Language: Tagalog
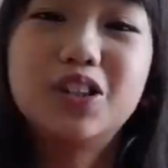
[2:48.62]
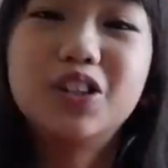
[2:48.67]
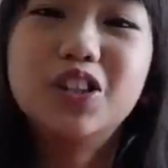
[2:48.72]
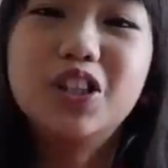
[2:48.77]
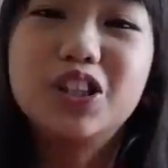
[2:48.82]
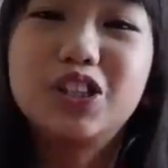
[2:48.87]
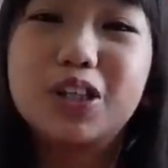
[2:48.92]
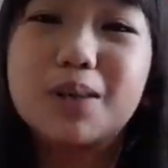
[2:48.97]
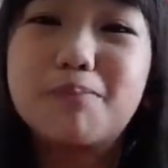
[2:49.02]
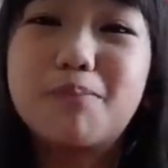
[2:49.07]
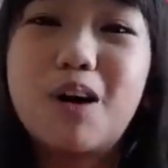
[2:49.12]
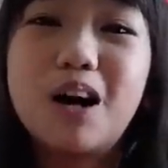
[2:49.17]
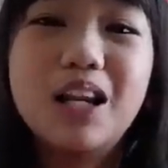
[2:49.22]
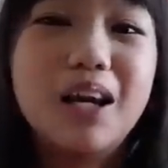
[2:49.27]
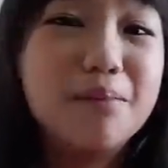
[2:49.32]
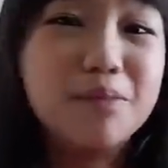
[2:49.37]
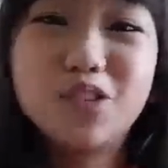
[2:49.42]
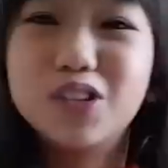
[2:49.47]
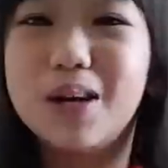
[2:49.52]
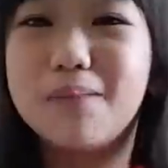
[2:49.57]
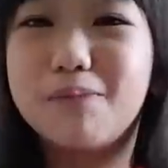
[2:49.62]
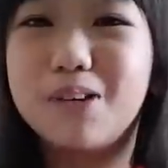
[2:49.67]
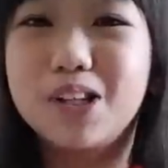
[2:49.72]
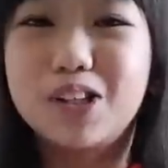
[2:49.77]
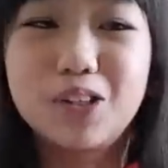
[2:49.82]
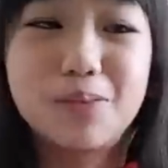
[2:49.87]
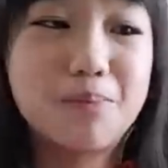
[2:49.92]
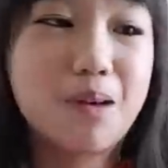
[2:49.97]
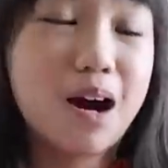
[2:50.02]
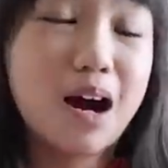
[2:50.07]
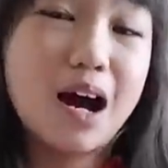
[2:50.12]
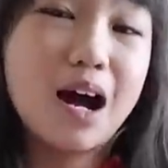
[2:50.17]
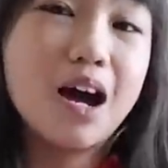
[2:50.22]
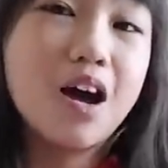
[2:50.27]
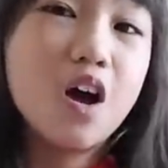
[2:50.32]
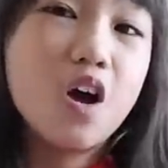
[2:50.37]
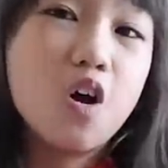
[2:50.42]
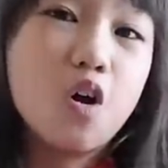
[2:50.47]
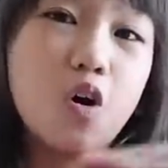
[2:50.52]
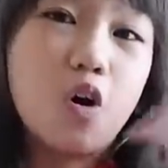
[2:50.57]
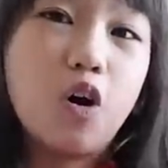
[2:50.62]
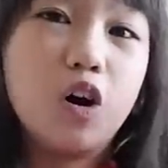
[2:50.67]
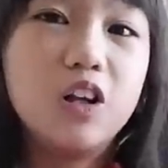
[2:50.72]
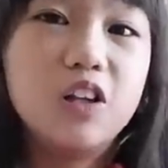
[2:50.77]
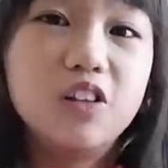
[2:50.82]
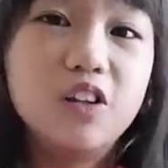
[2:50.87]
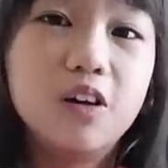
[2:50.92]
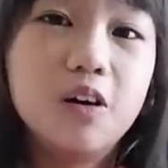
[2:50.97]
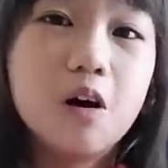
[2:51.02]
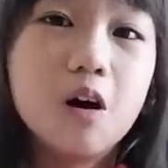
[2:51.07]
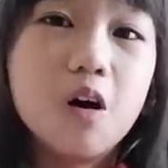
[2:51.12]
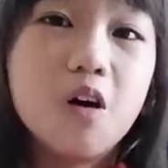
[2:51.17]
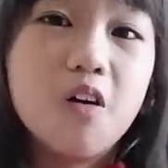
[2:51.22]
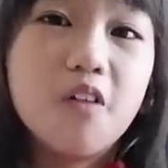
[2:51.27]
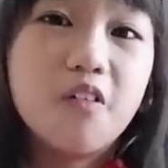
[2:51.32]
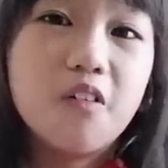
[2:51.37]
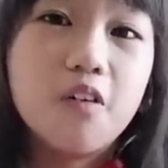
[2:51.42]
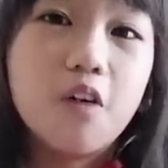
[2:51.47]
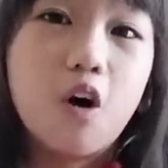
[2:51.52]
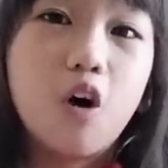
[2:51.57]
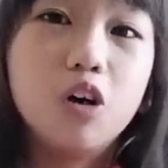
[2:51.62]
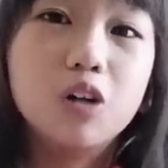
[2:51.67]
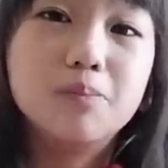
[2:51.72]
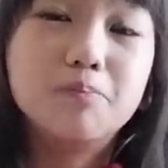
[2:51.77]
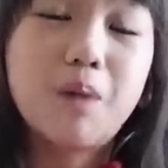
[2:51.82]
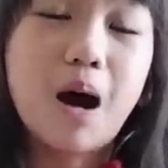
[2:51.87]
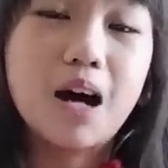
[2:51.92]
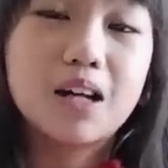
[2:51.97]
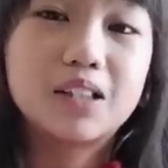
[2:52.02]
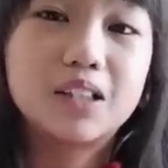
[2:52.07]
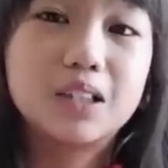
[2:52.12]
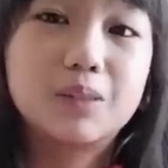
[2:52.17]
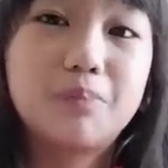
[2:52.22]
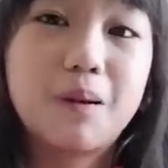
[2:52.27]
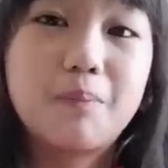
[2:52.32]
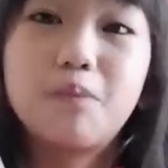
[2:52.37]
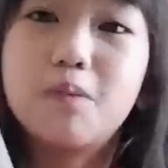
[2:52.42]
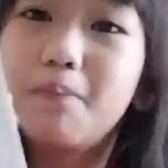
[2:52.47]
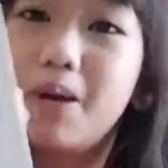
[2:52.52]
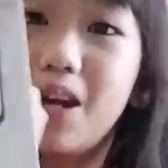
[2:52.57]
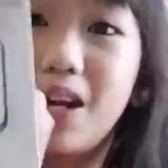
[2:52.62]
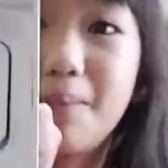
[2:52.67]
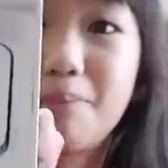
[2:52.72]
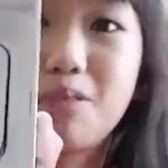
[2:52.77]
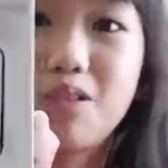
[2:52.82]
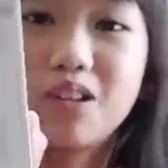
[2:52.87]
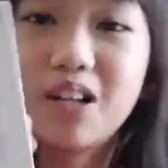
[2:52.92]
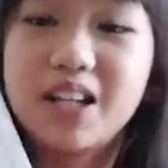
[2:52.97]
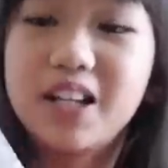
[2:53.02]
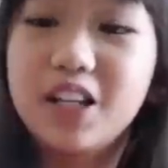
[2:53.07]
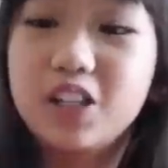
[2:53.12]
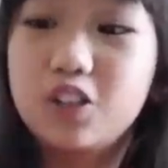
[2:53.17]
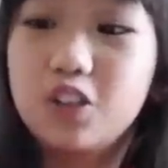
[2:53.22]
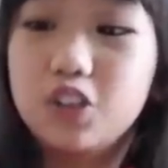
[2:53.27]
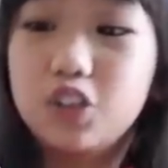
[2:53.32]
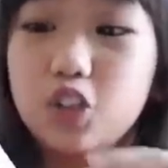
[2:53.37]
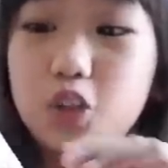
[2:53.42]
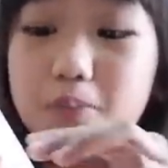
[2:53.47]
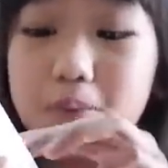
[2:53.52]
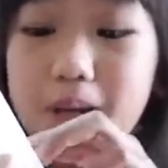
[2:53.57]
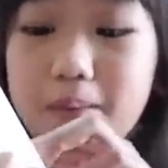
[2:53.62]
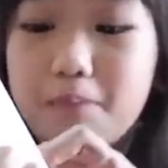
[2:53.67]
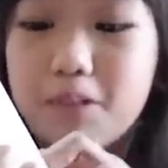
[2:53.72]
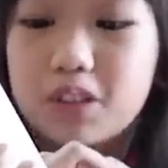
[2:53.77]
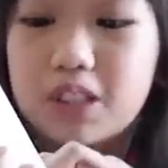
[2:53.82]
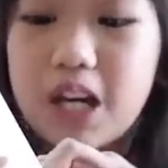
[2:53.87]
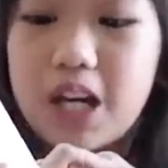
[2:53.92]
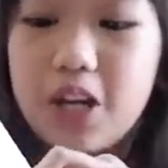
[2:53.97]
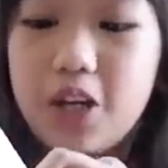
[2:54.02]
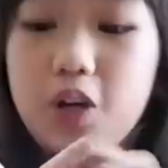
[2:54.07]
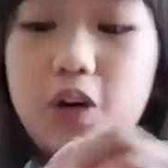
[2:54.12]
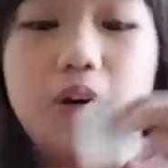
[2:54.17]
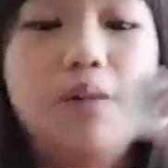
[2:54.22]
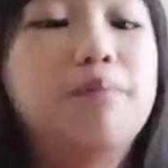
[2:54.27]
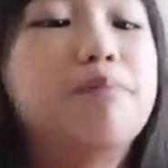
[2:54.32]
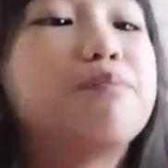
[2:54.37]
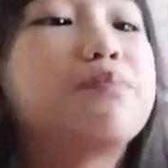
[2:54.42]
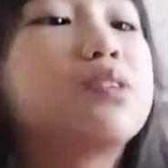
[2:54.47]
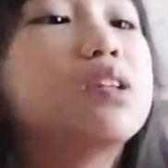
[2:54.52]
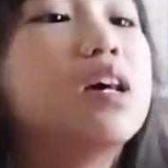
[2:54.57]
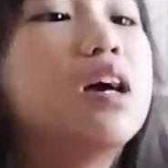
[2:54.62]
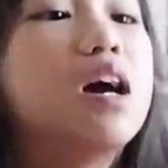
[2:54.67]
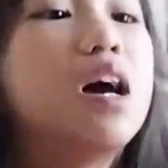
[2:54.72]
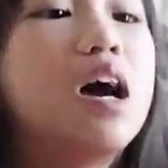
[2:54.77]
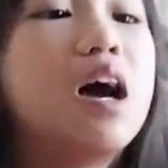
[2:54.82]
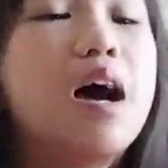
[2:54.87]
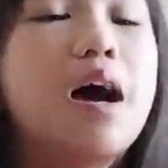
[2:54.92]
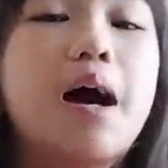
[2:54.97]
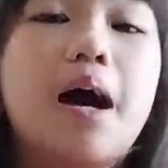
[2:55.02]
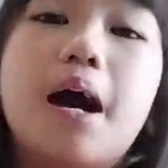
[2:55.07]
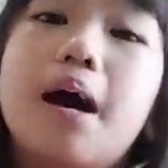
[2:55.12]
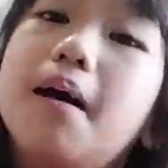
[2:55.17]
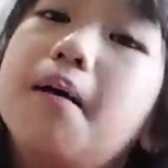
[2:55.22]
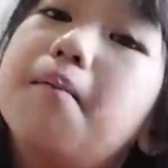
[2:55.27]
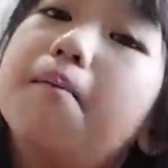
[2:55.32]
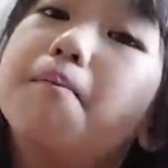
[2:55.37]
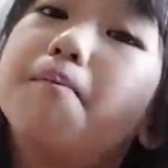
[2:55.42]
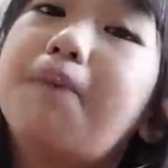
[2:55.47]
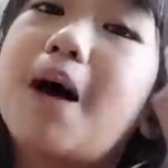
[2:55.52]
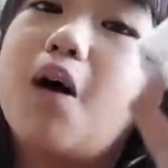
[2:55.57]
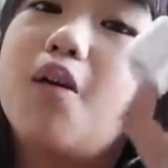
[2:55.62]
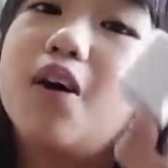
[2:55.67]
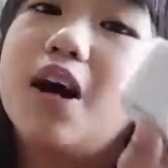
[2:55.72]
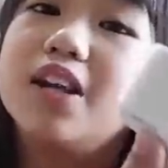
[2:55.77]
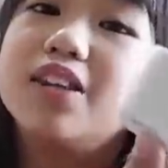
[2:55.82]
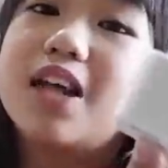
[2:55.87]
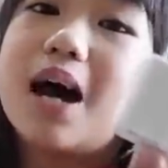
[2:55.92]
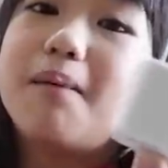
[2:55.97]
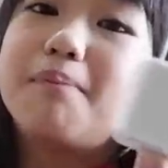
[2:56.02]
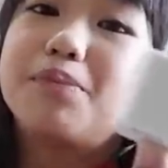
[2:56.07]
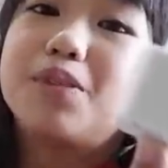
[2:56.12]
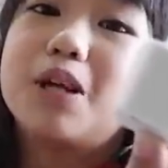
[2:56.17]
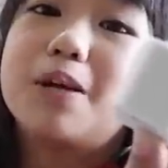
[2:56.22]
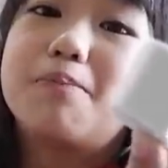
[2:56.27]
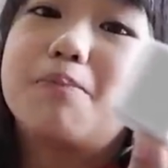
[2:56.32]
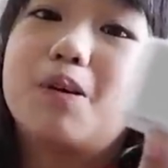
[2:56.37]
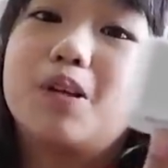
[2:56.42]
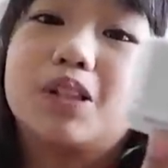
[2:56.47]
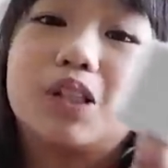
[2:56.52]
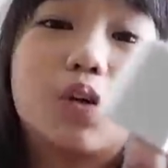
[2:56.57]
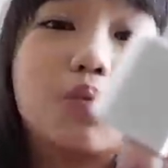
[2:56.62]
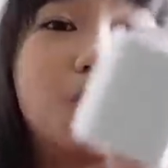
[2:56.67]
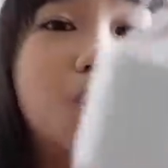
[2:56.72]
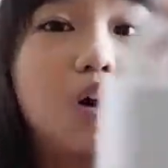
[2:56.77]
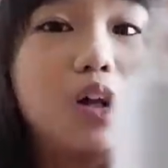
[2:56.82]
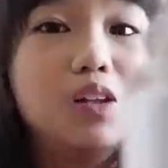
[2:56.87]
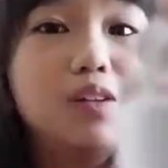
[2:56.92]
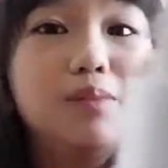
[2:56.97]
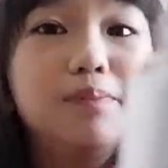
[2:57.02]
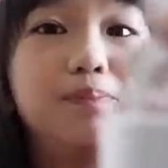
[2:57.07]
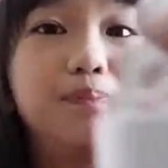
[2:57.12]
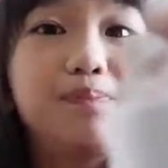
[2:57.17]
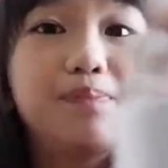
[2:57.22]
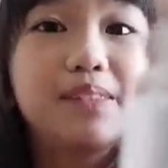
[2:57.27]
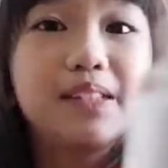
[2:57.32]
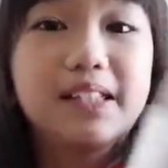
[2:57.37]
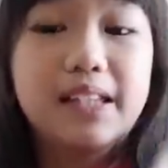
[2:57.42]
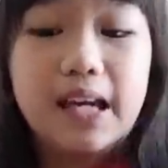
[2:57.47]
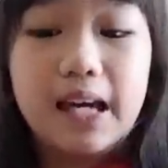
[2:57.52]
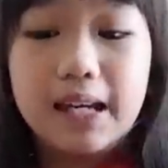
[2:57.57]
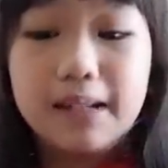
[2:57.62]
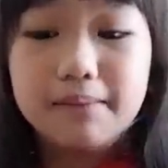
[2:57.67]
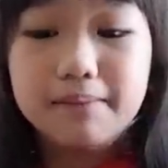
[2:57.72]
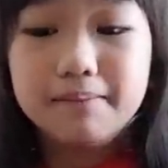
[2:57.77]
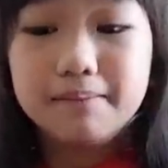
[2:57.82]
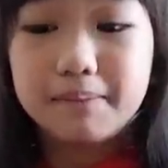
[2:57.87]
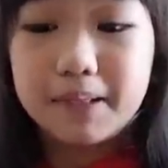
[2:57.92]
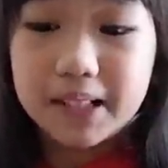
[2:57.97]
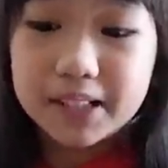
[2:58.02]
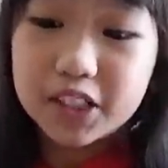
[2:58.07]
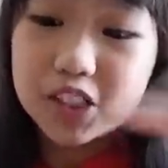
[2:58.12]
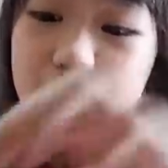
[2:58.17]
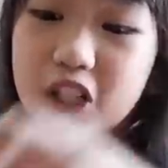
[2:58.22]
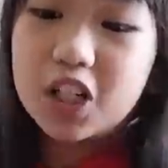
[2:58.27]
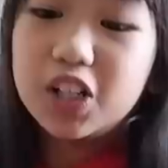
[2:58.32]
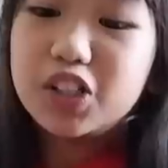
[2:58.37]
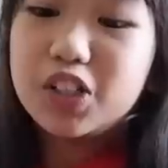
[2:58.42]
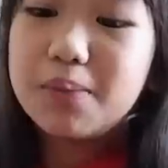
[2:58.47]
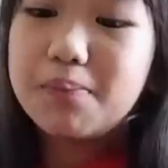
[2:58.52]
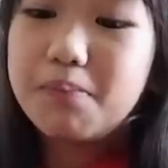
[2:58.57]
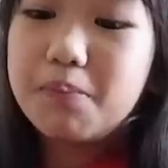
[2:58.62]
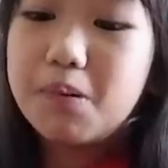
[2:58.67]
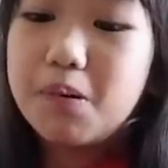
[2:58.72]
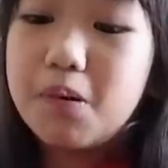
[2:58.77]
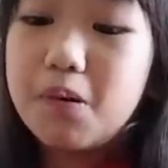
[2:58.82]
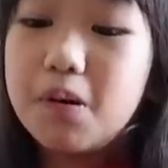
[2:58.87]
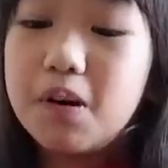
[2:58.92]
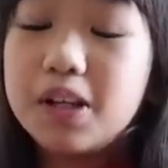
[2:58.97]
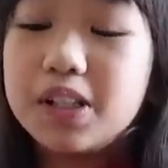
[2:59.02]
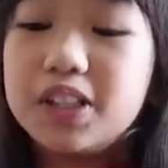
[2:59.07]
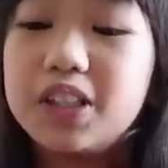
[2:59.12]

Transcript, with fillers: Sure na sure po, alam niyo na po itong mga old old boxes pa po meron na pong ganito. So, meron po tayong power adapter po sa wall. Yeah, para sa charger po.